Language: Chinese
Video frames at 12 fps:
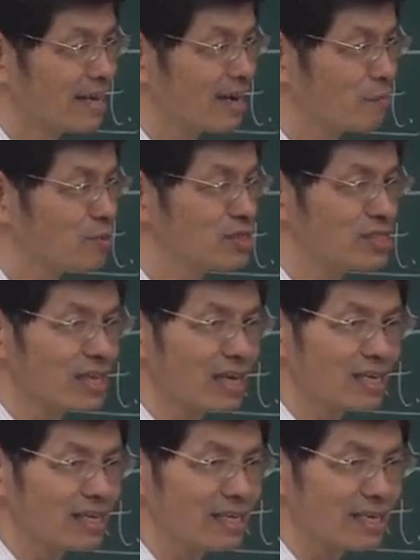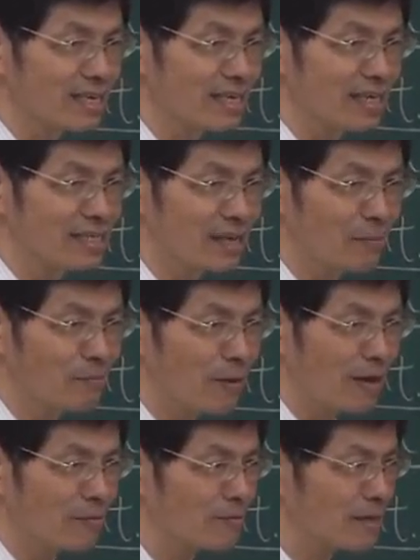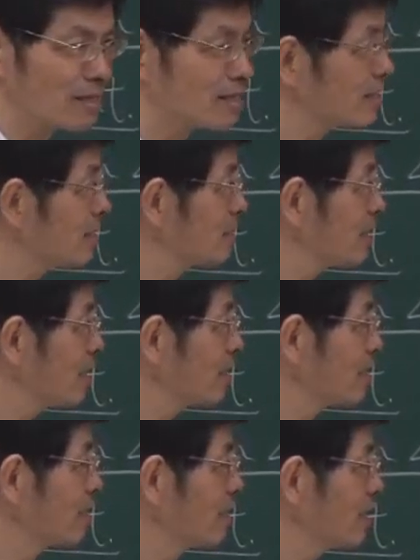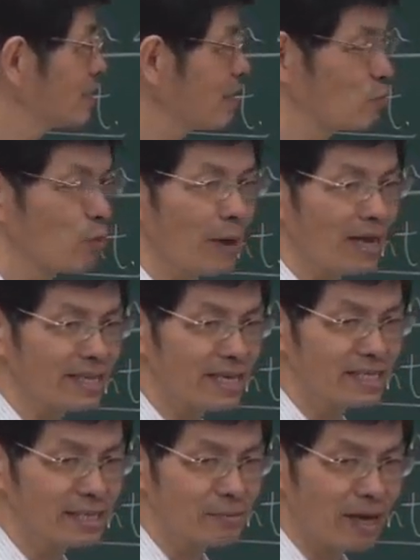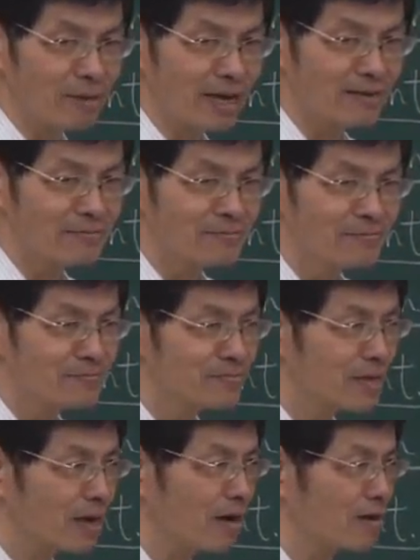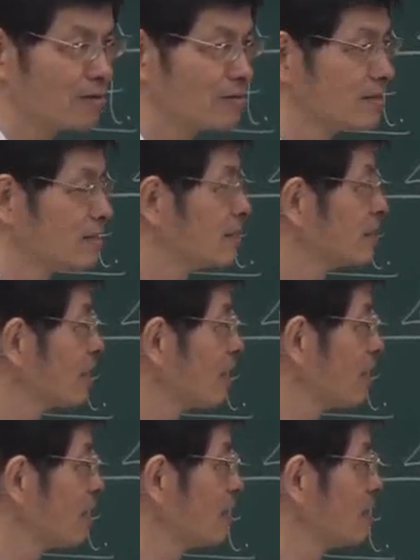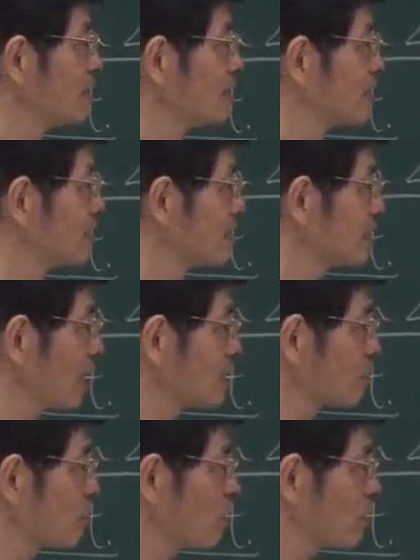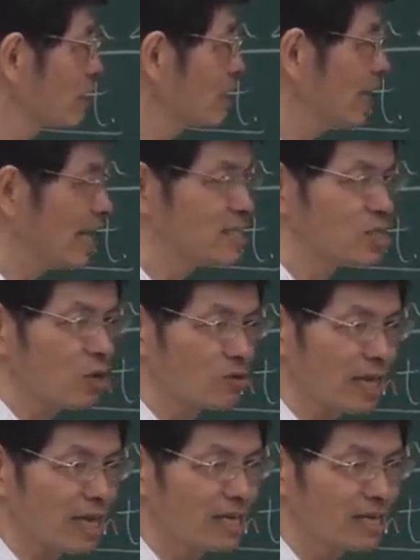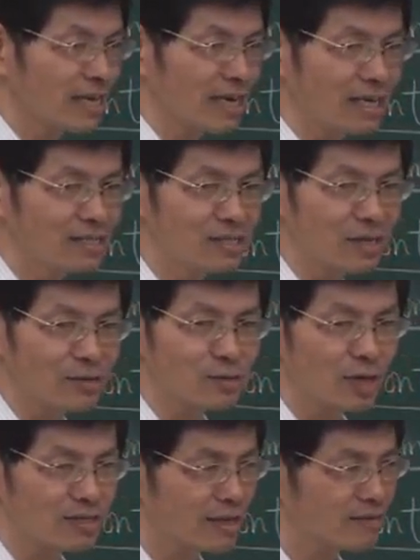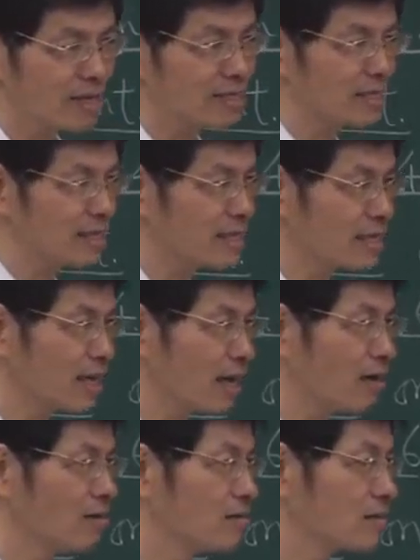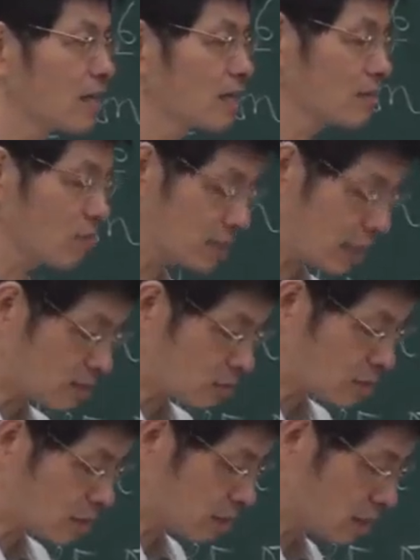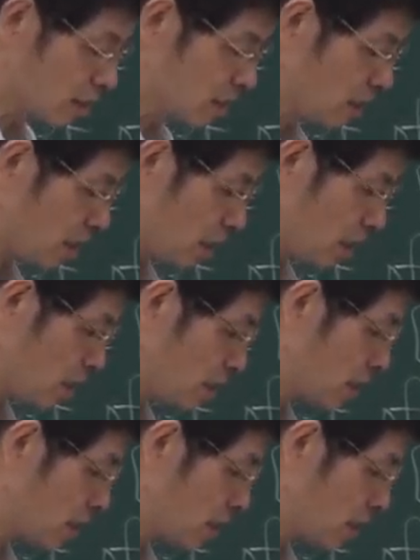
啊，不止啊，隔了一千八，可能是一千一千五百年起码吧，啊，呃，那怎么会可以联手呢？啊，创创造这个定理啊，那我想都是呃